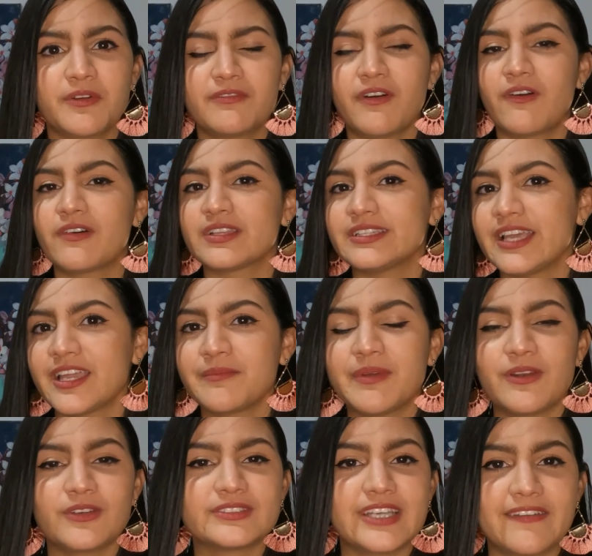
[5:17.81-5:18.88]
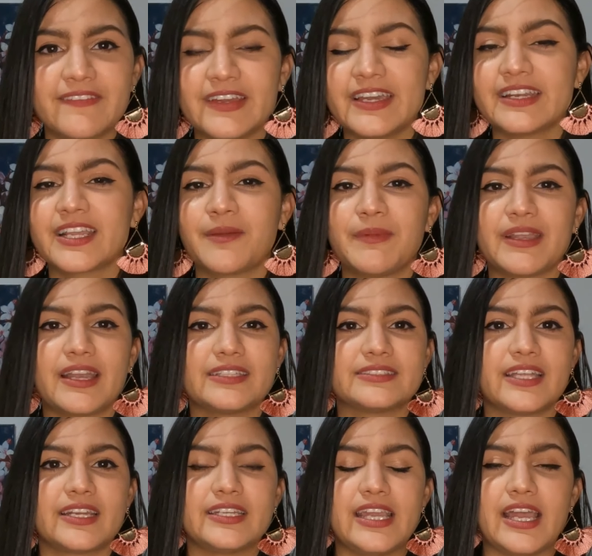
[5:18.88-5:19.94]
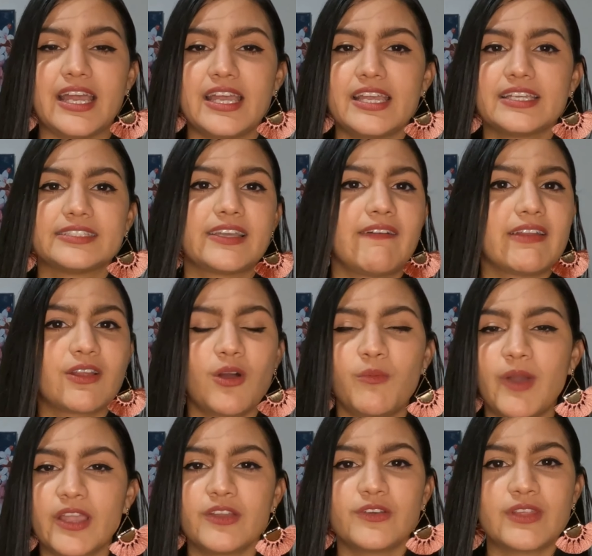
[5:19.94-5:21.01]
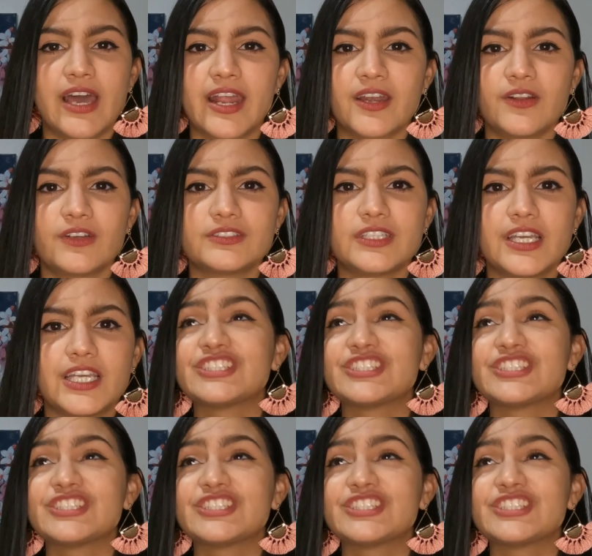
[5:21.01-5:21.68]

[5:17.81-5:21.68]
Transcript: por favor déjenmelo saber, que me encantaría saber cómo ayudarlos.